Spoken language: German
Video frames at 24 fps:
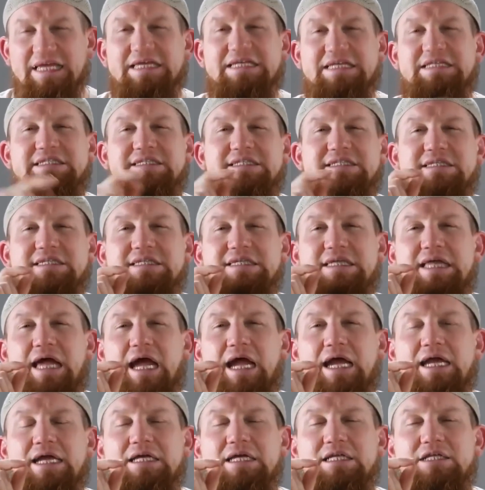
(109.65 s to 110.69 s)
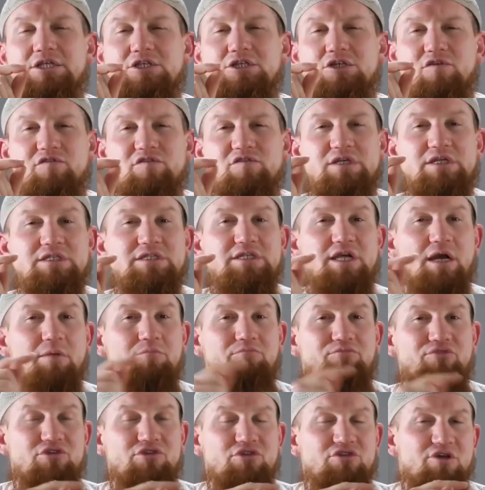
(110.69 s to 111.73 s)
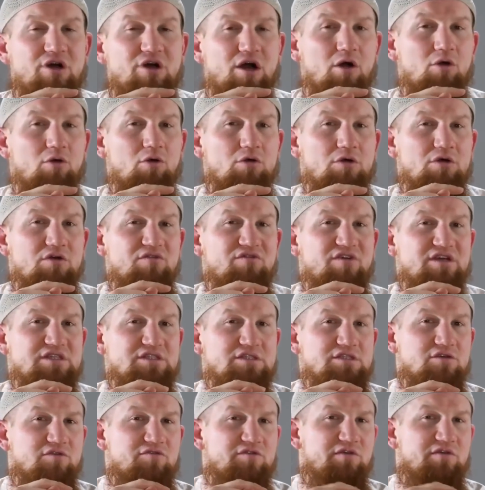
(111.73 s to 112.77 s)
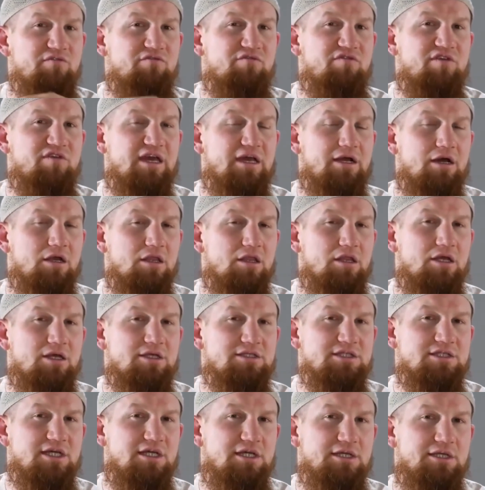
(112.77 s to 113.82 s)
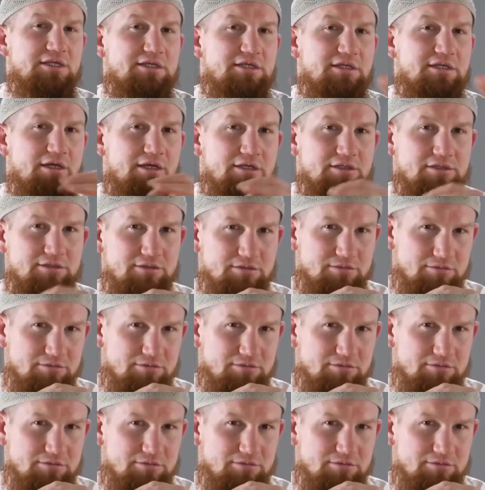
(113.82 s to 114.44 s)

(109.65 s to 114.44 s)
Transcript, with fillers: ist neidisch auf das kaputte Auge, was es auf dem Weg Allahs erlitten hat.